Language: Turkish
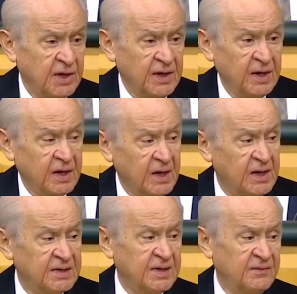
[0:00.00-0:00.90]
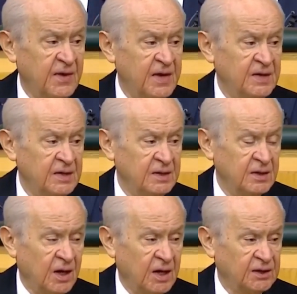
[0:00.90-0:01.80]
Çanakkale
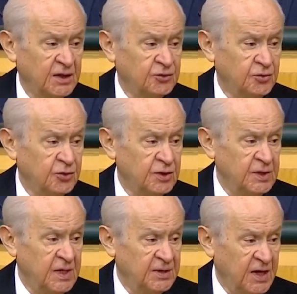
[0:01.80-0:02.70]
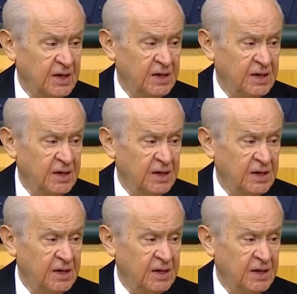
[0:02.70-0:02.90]
zaferinin Atatürk ile